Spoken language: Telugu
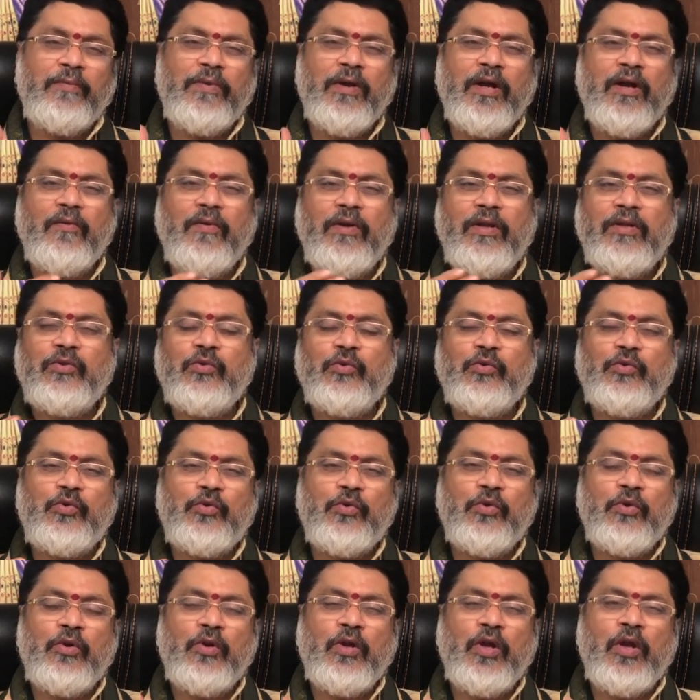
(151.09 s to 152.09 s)
భావాలు
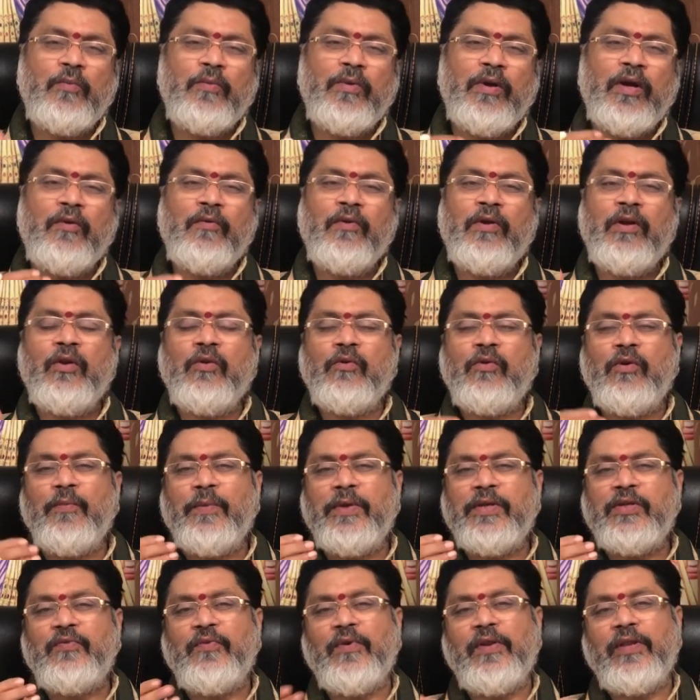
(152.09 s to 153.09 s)
చూస్తున్నాడో ఆ భావాల్లో కూడా
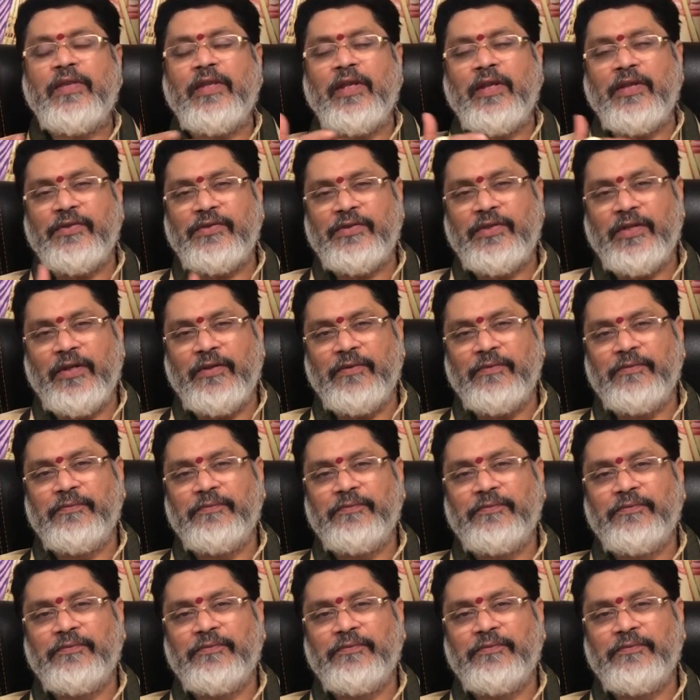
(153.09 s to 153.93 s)
మంచి ఫలితాలు ఇస్తాడు